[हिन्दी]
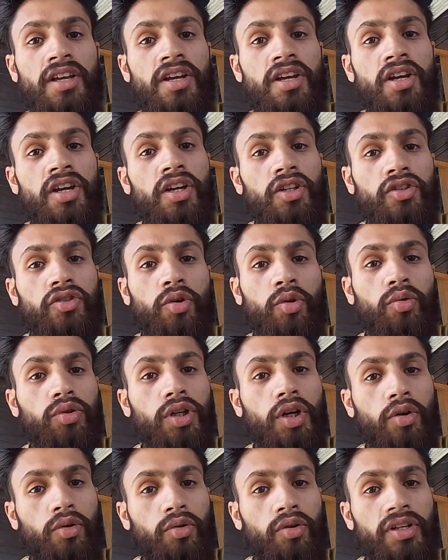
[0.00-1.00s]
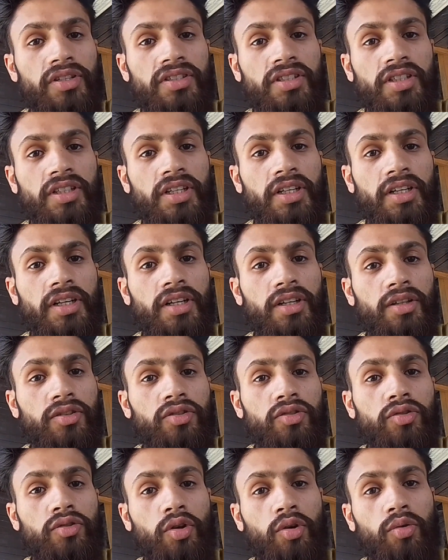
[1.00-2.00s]
जो खुदा को राज़ी करेगा
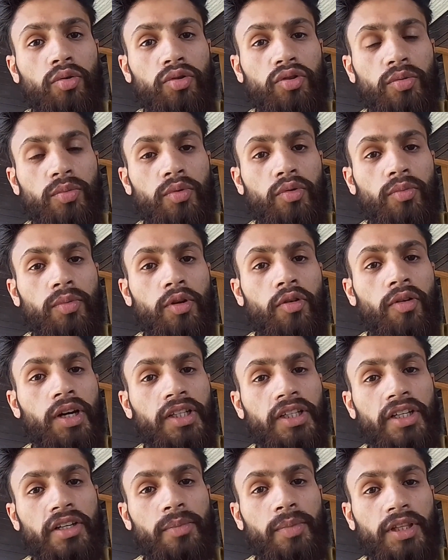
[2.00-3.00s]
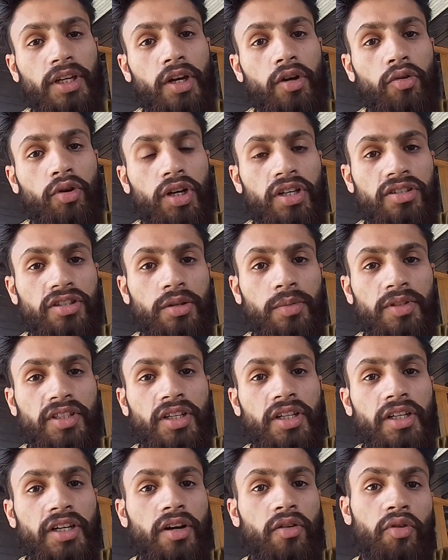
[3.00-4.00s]
जो खुश भगवान के बताए हुए रास्ते पे
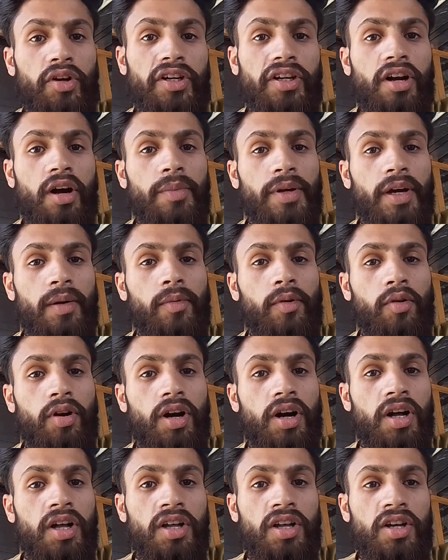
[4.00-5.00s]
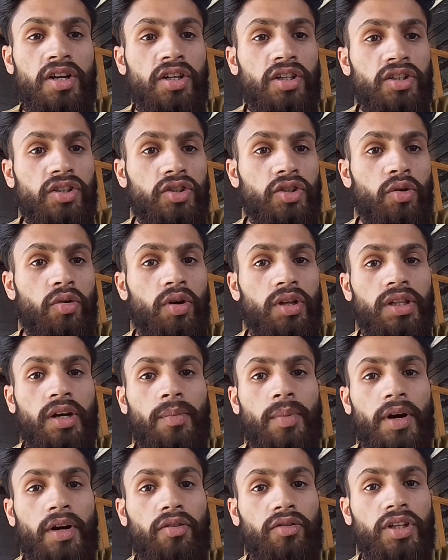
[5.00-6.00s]
चलेगा वही कामयाब होगा जो अल्लाह
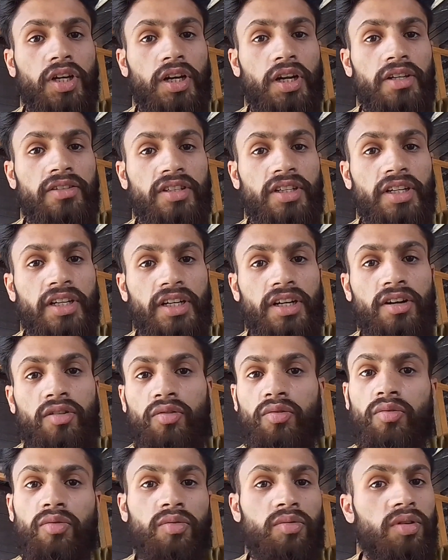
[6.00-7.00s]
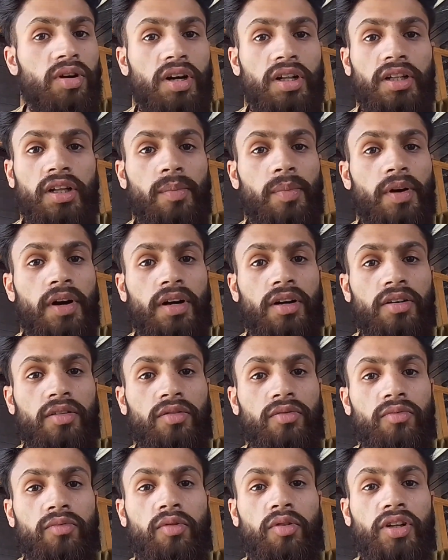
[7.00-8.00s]
पाक को नाराज़ करेगा अल्लाह पाक
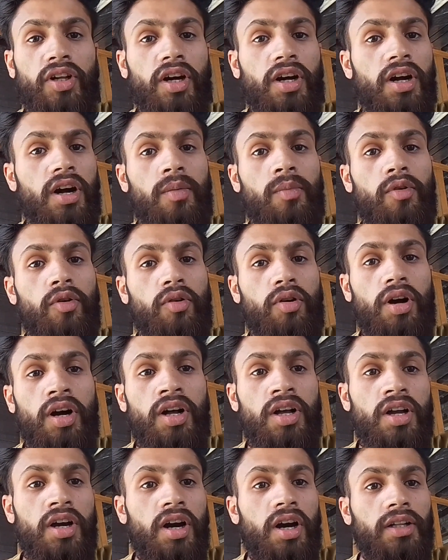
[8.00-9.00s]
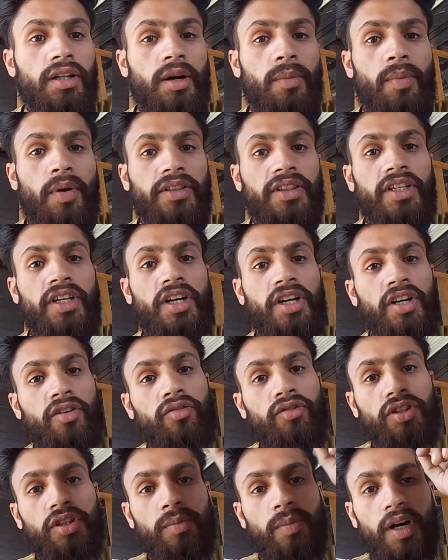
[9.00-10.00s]
वो नाकाम होगा अल्लाह पाक ने हर एक को
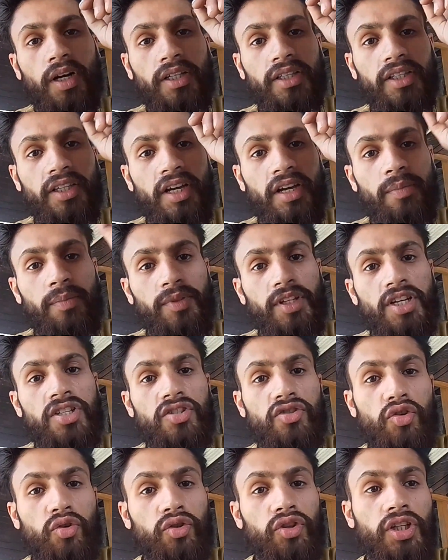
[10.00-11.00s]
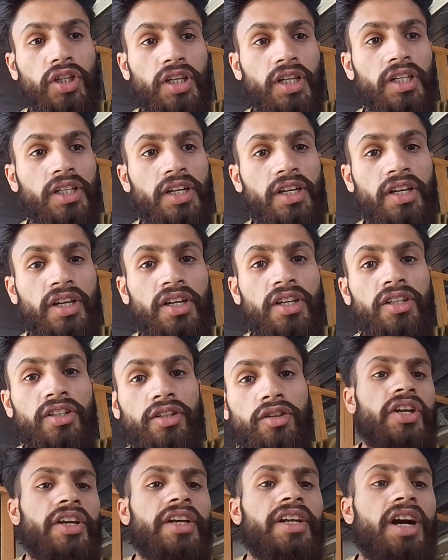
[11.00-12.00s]
दिमाग दिया है अपना सोचने के लिए ये
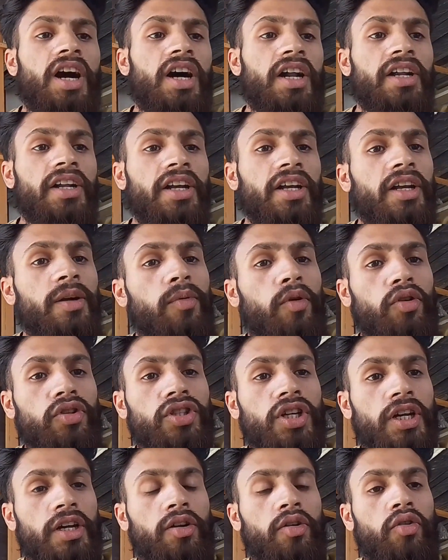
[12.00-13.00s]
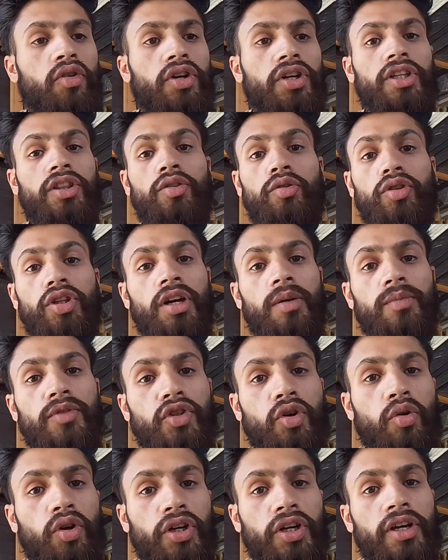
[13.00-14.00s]
तुम लोगों का नहीं कि बहुत सारे लोग हिंदू धर्म
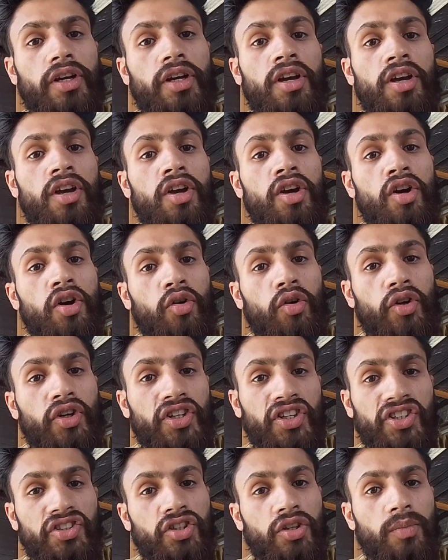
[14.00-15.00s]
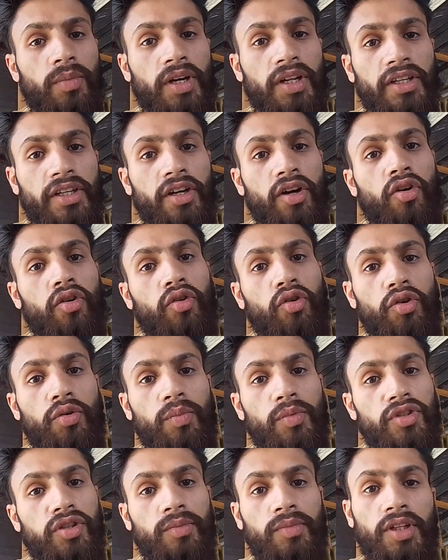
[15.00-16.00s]
छोड़ के कोई क्रिश्चन बन गया और कोई
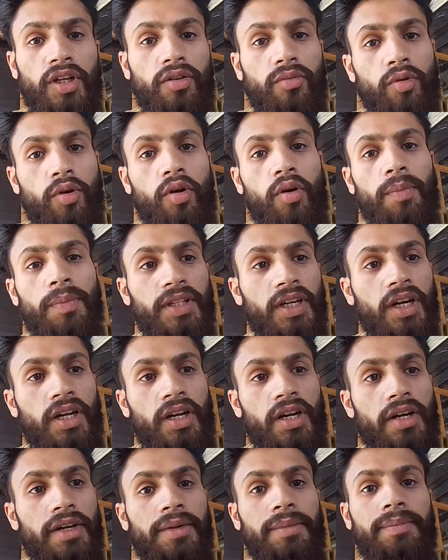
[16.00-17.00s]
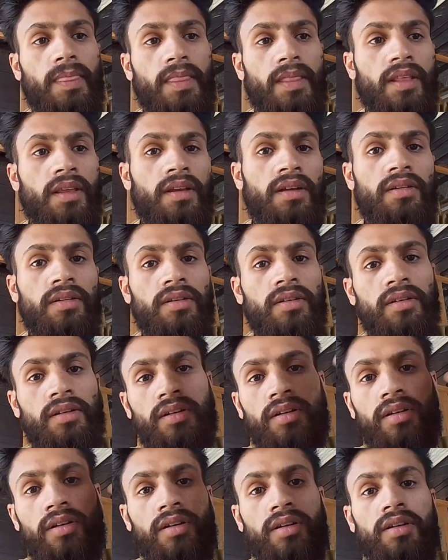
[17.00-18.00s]
मुस्लिम धर्म को अपना रहा है
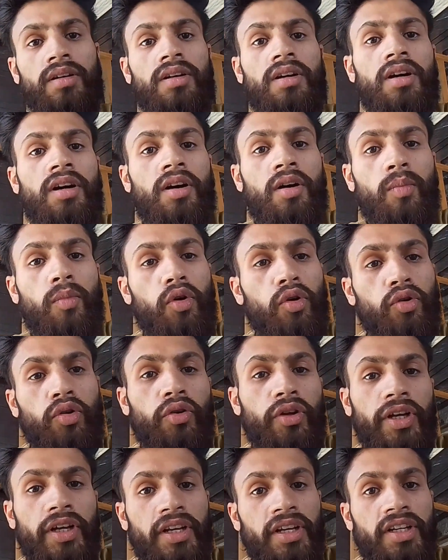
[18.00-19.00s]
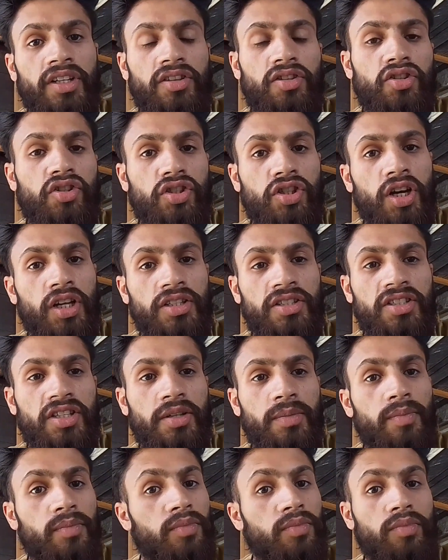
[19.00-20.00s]
मुगलों ने हिंदुस्तान से
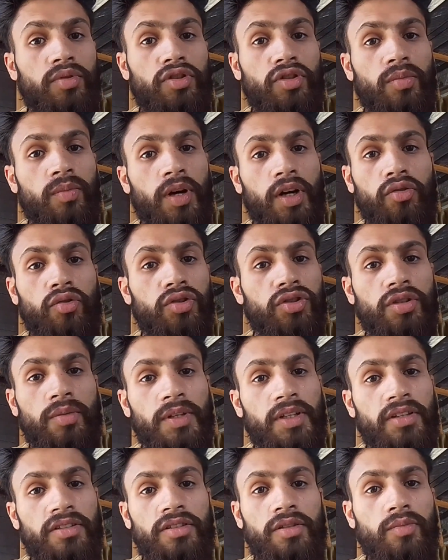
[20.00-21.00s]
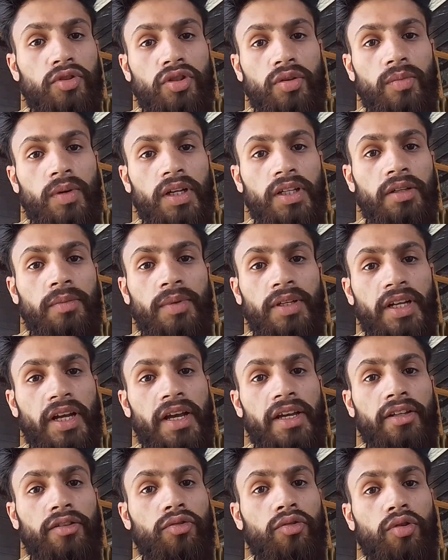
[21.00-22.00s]
मुसलमानों को ज़बरदस्ती मुसलमान नहीं बनाया
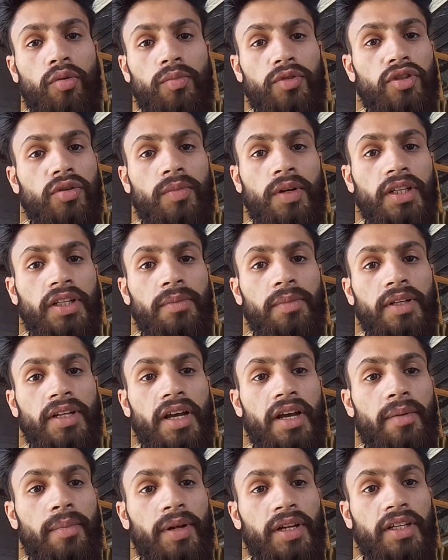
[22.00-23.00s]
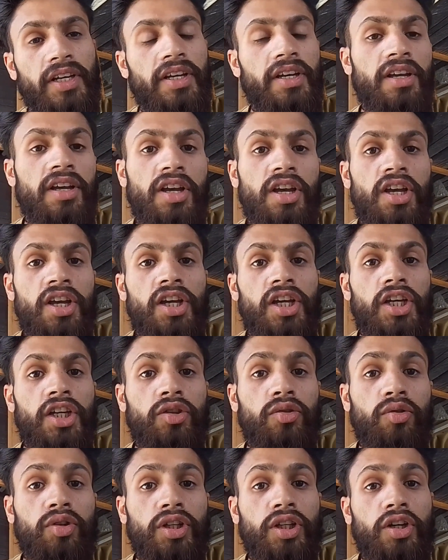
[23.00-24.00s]
हिंदुओं को मुसलमान नहीं बनाया बल्कि हिंदुओं
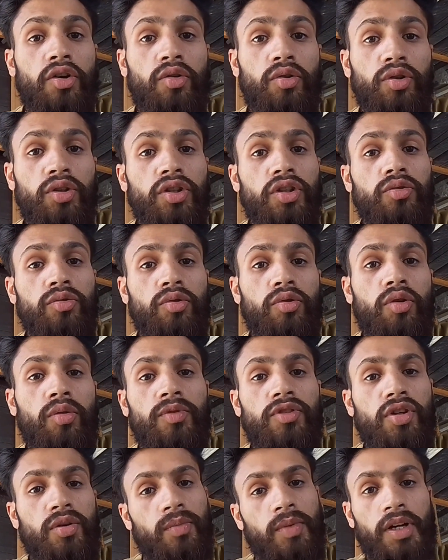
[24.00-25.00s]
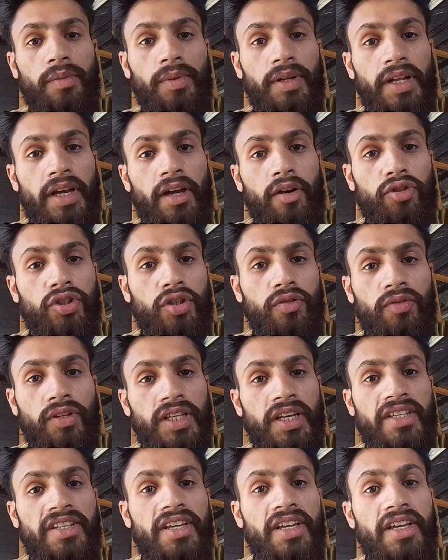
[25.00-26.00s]
ने खुद हिंदुओं को मुसलमान बनाया उसकी वजह
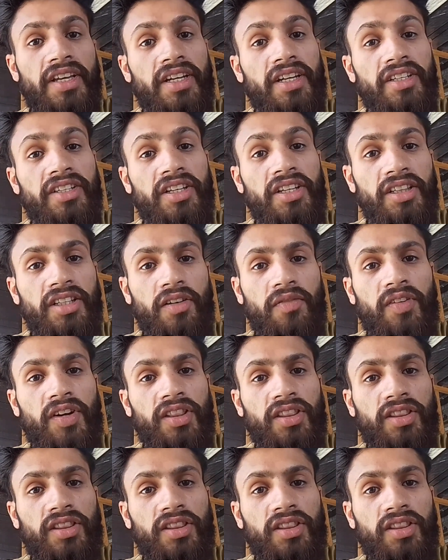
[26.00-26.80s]
यह है कि यही नफ़रत